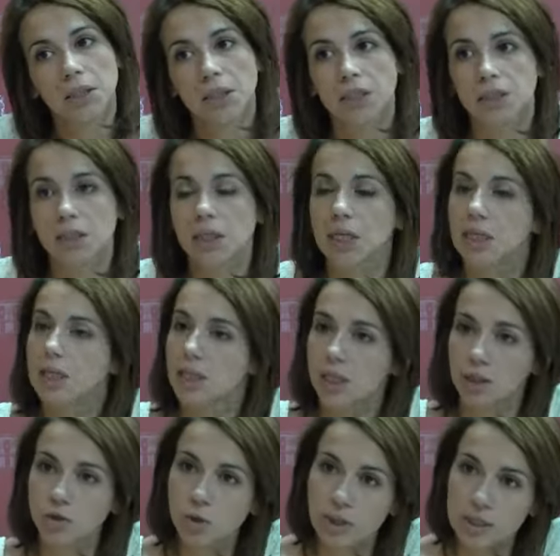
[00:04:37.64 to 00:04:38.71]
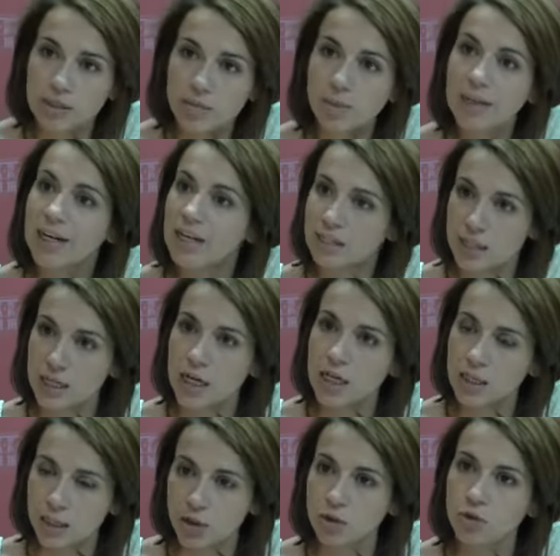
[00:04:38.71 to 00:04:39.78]
que tienen que hacerla todas las semanas, la sigan
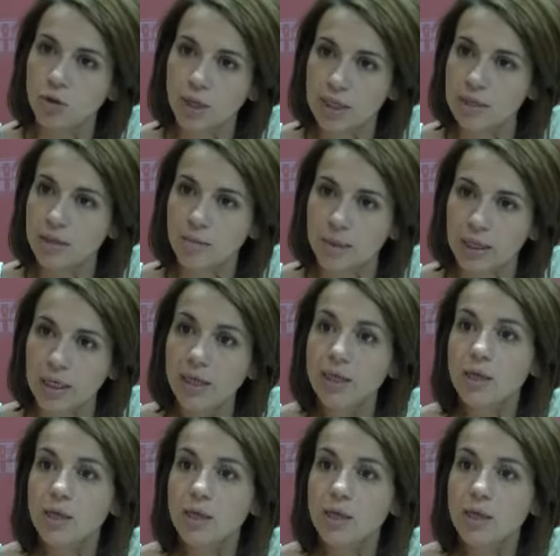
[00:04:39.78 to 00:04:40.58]
haciendo todas las semanas,